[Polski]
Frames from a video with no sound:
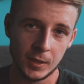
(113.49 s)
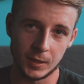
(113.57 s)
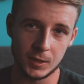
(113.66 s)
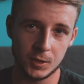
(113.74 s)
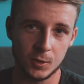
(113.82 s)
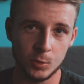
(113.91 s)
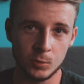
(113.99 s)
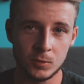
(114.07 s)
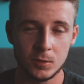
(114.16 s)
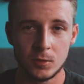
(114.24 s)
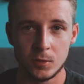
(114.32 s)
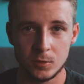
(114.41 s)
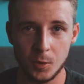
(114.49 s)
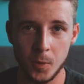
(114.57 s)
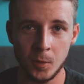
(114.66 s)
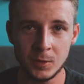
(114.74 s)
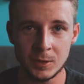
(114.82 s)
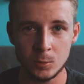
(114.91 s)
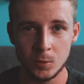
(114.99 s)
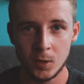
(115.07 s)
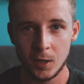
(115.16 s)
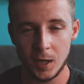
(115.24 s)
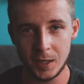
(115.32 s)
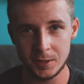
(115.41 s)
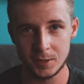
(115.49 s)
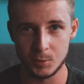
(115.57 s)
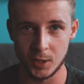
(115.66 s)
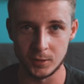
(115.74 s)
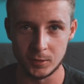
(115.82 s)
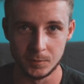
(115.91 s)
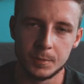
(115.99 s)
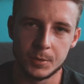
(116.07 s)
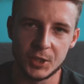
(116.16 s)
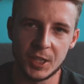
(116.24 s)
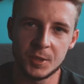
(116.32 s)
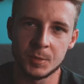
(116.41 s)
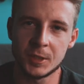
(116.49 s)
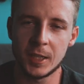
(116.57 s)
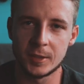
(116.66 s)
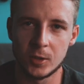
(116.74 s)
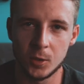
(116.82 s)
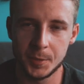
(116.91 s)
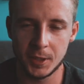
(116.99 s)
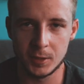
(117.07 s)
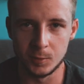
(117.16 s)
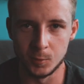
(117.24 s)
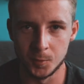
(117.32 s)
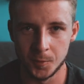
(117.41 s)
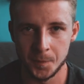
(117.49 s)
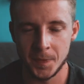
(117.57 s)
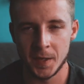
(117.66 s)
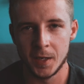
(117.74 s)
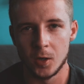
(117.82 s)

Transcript: Także grunt to pomysł, a nie sprzęt. Przejdźmy teraz do obiektywów.